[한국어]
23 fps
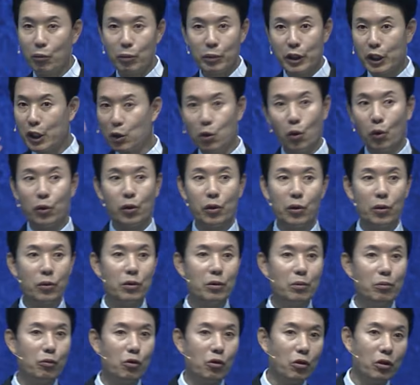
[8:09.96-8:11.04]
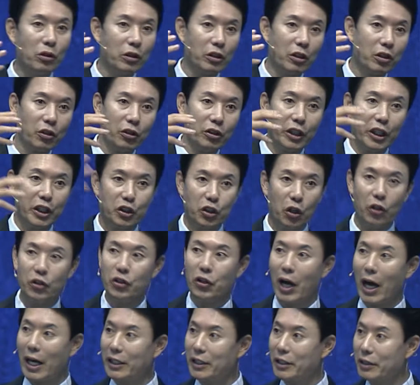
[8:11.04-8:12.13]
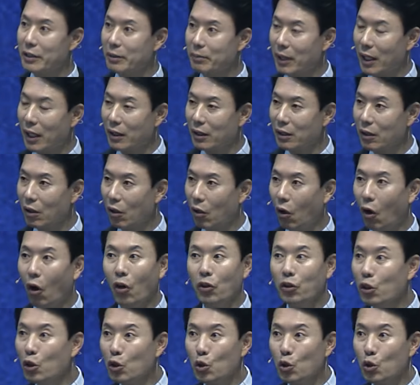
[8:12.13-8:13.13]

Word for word: 기독교는 물론 그런 게 전혀 아니지만 어느